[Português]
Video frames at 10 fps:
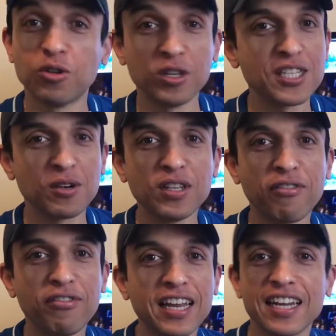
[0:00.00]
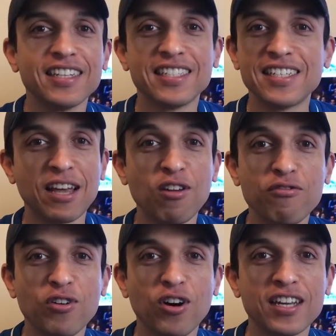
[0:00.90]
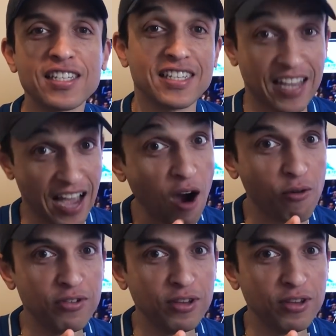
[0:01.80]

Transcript: toda segunda-feira, 19 horas, ao